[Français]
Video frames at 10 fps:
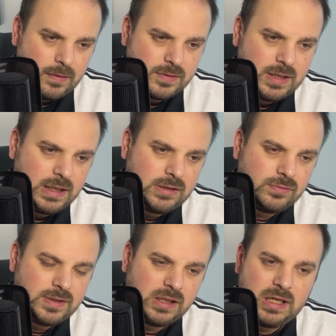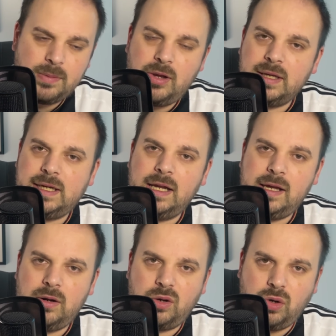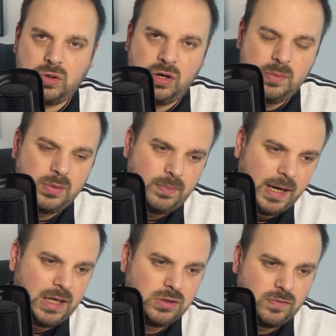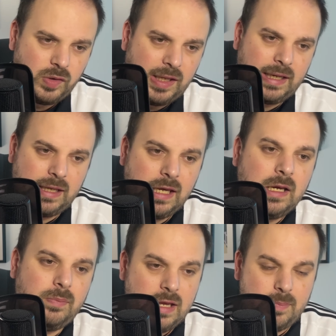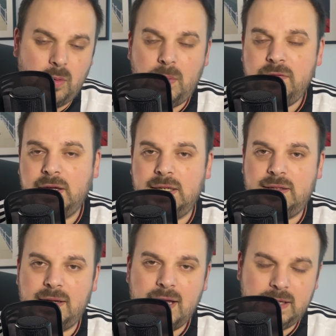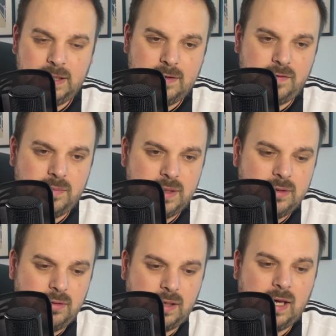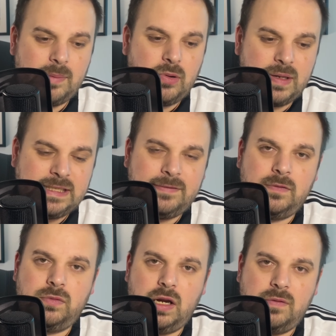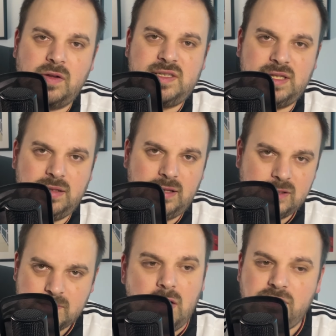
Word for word: En sélection, c'est clairement un cadre, alors qu'en club, bah, il est souvent décrié. Et, pour preuve, Eric Tenard, il l'avait mis euh, carrément en réserve, il voulait le vendre cet été.